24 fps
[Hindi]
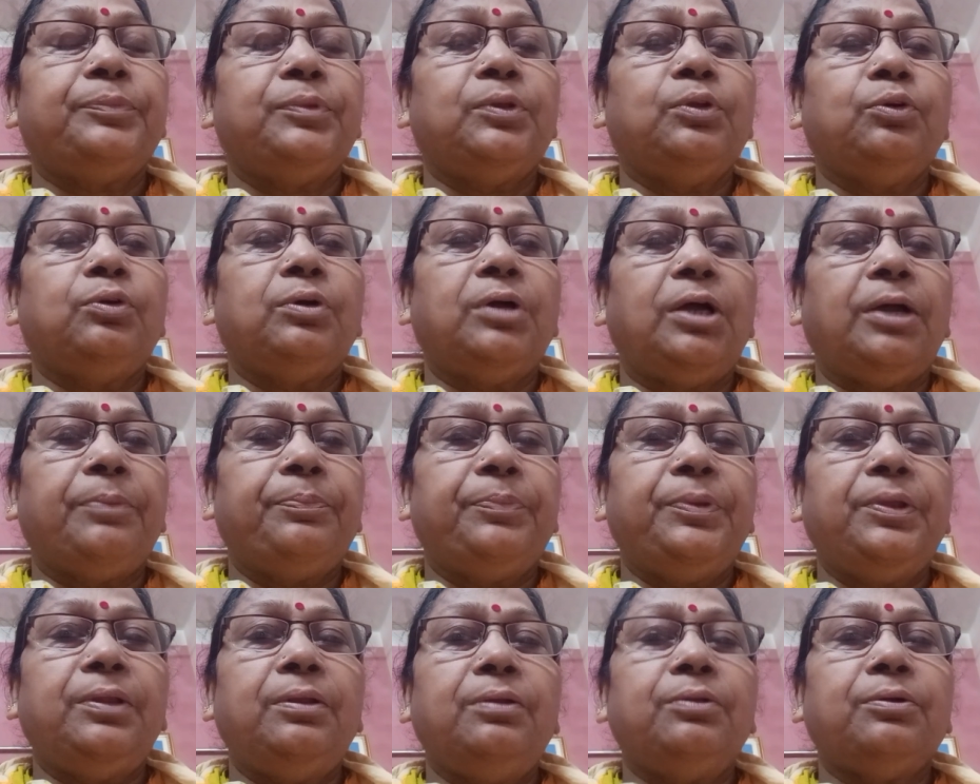तो आप
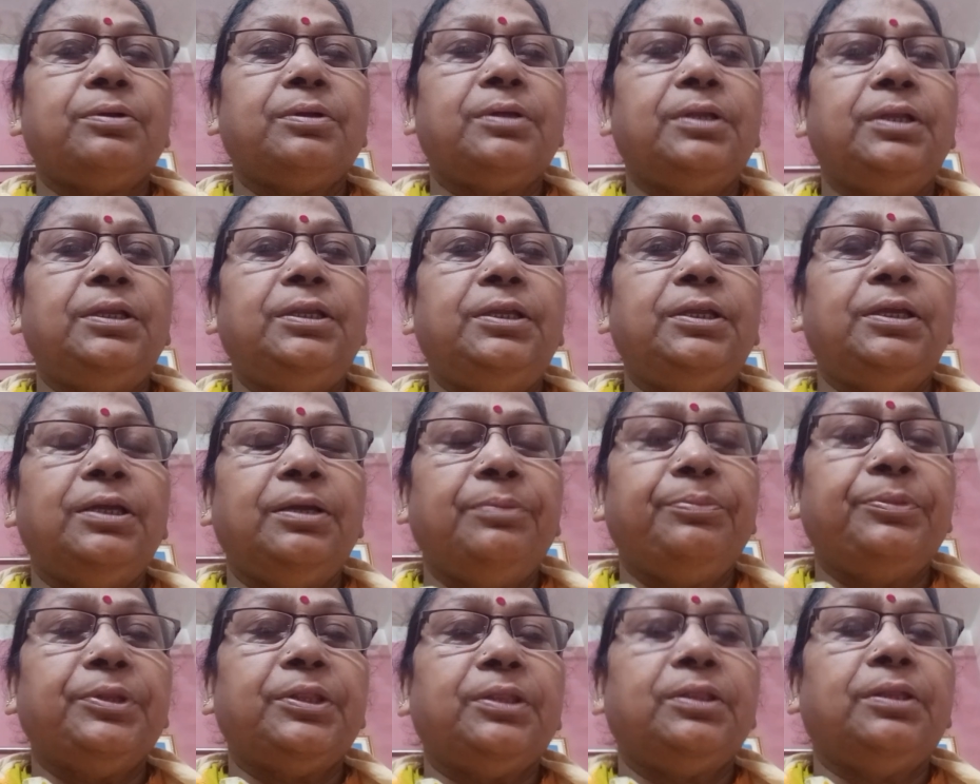ही लोग के लिए
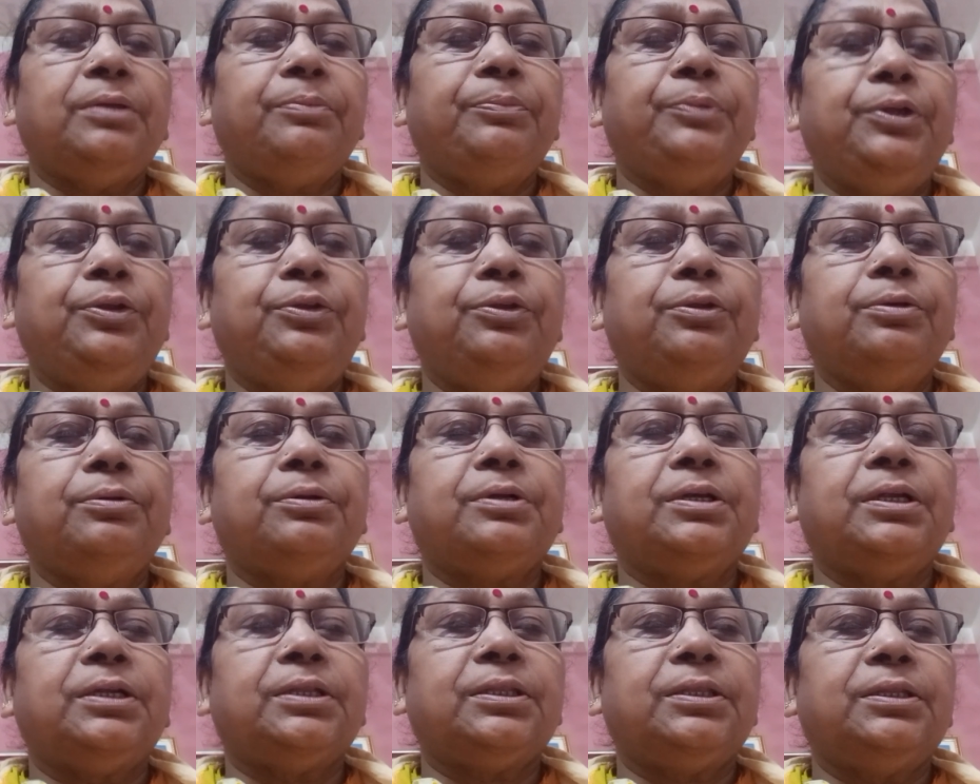हम इतना वीडियो
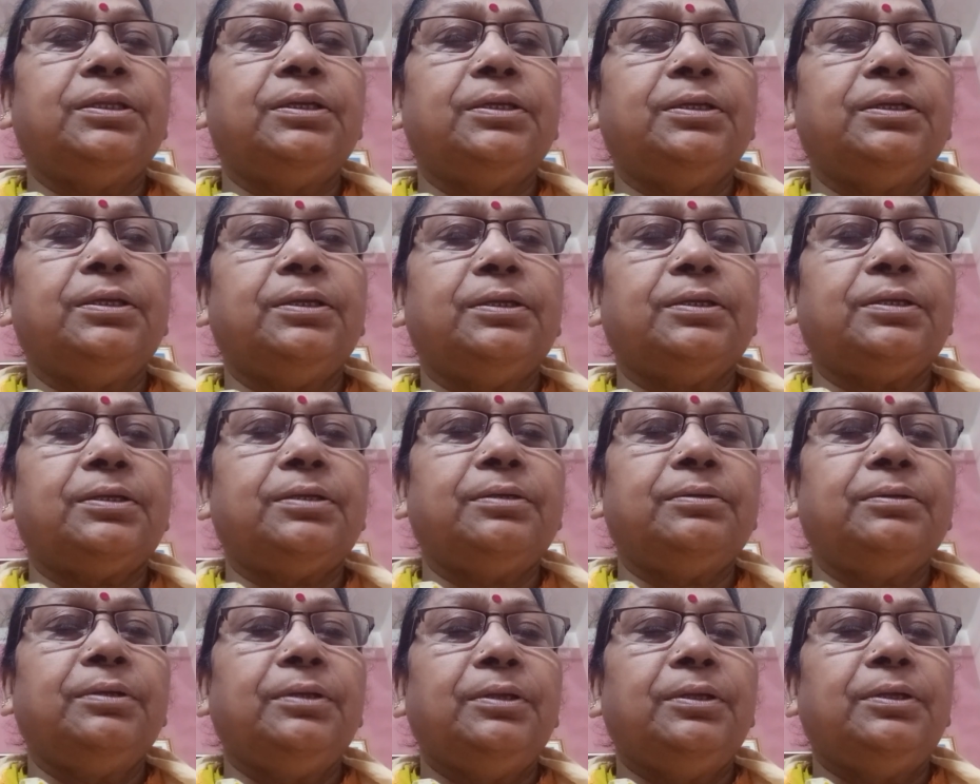करते हैं
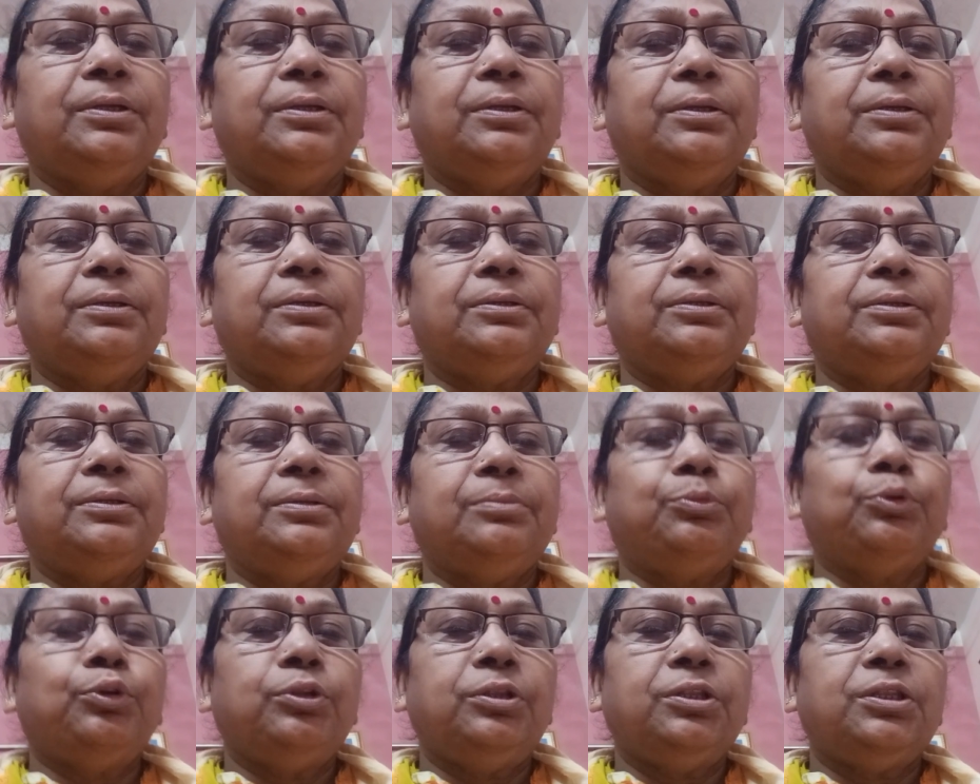
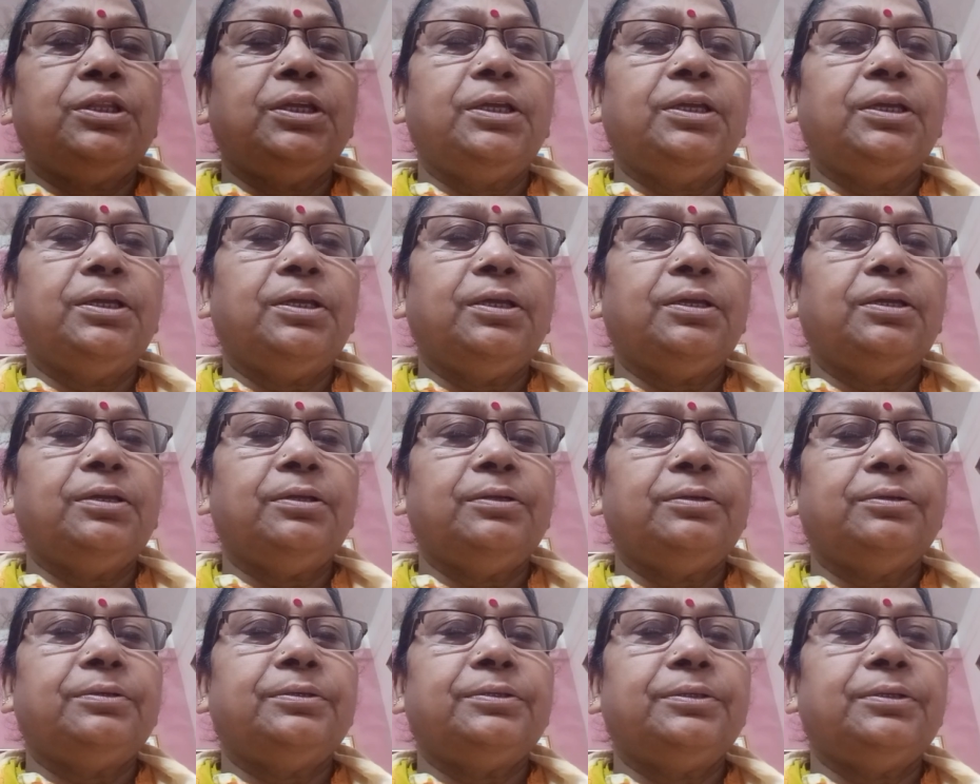बोलते हैं
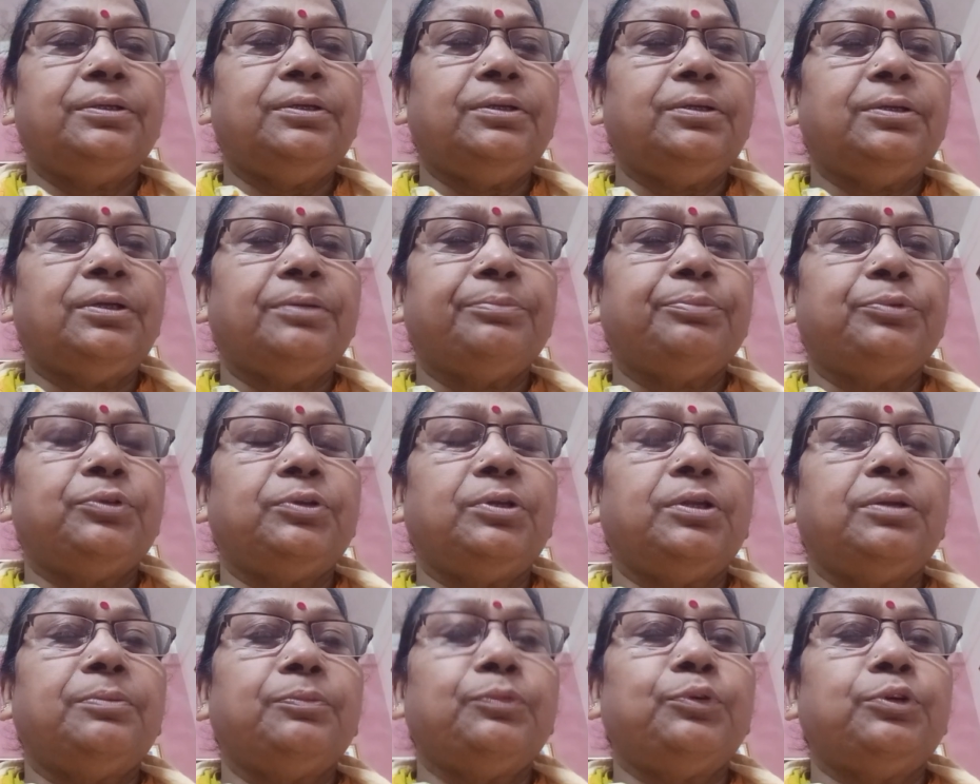हम्म, आप
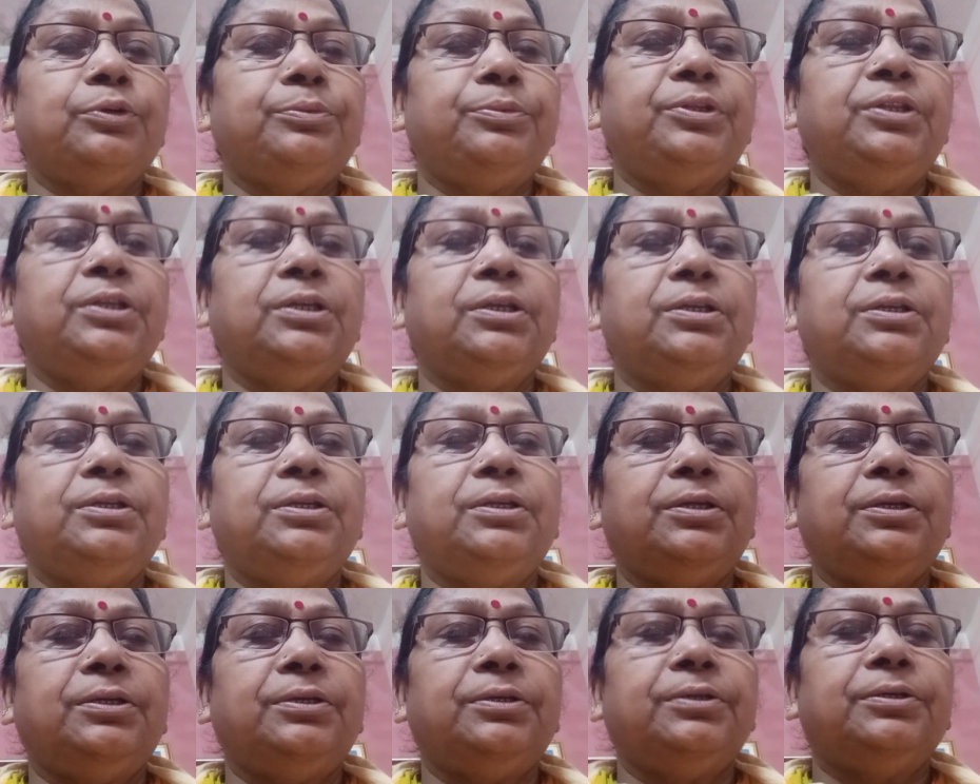थोड़ा तो हमको भी
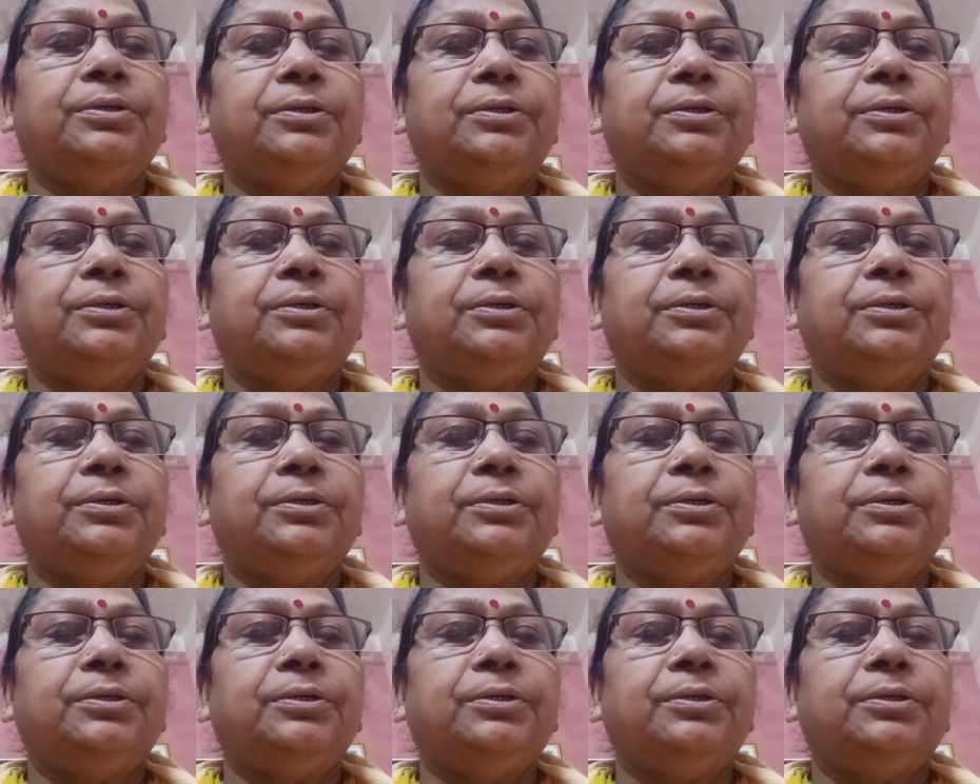देखिए